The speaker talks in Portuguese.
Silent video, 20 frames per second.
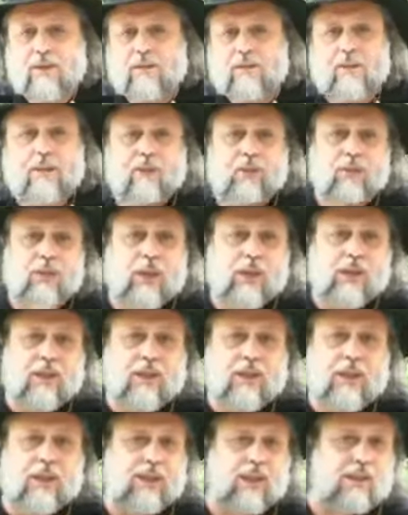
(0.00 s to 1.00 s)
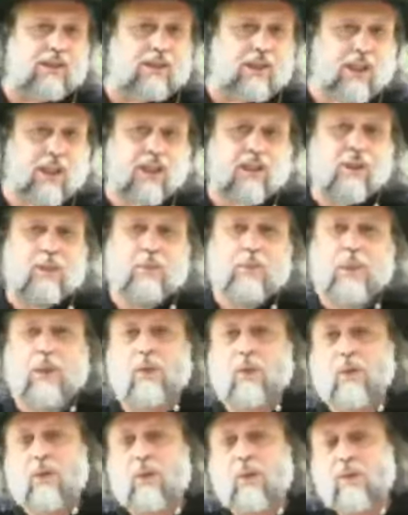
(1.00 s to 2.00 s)
Tanto é que na Inglaterra não
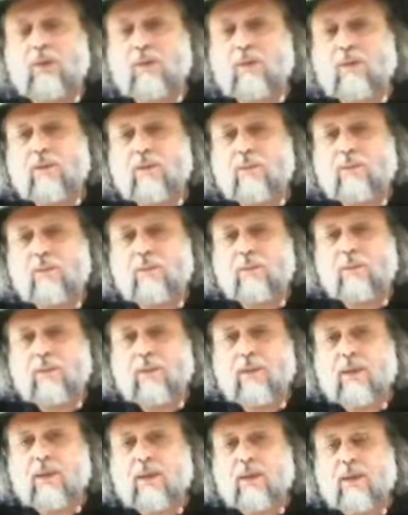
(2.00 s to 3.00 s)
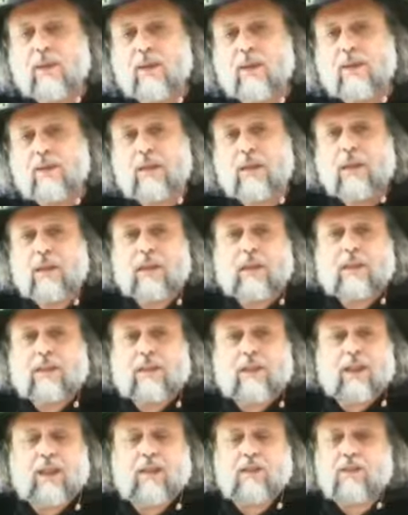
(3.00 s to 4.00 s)
pegou. Na
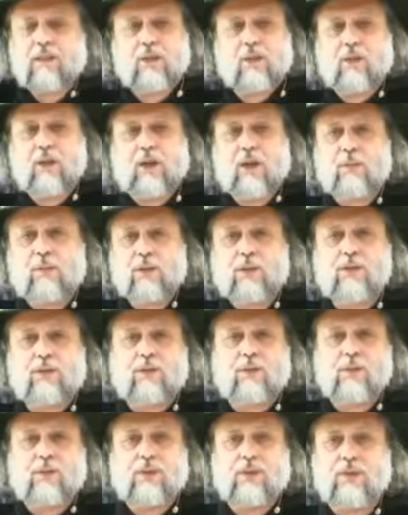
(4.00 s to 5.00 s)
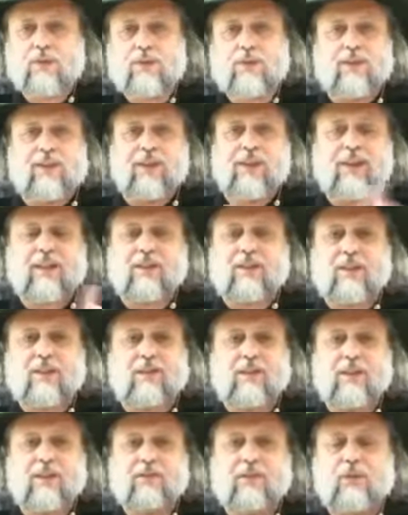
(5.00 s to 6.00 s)
Inglaterra isso não é uma discussão entre
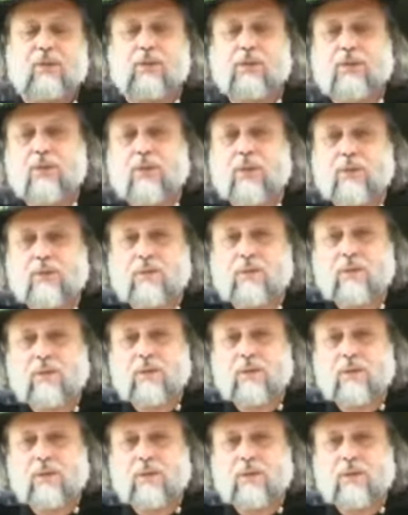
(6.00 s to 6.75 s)
criação e evolução.